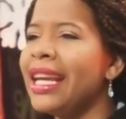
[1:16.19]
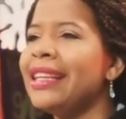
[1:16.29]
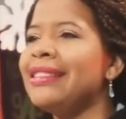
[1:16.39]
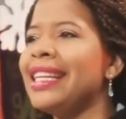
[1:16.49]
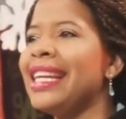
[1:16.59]

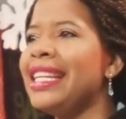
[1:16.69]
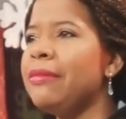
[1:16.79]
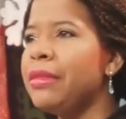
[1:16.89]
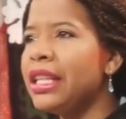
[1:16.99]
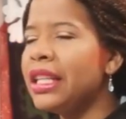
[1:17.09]
se
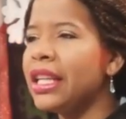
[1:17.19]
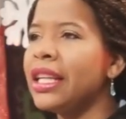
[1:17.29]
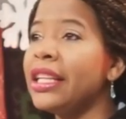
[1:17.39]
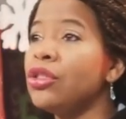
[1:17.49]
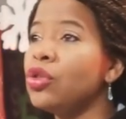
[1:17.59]
elimine
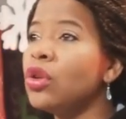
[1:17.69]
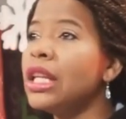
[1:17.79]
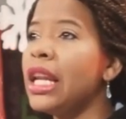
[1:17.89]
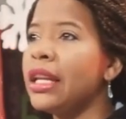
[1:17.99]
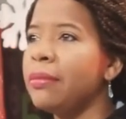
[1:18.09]
en toda
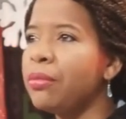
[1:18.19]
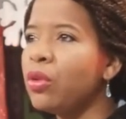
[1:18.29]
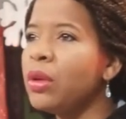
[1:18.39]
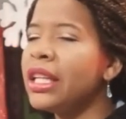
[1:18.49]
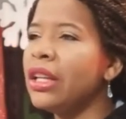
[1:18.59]
la
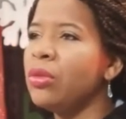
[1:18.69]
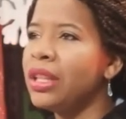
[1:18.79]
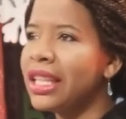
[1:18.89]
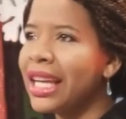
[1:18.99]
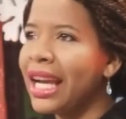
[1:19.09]
República
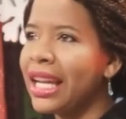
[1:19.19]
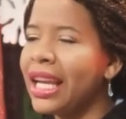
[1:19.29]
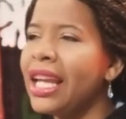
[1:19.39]
Dominicana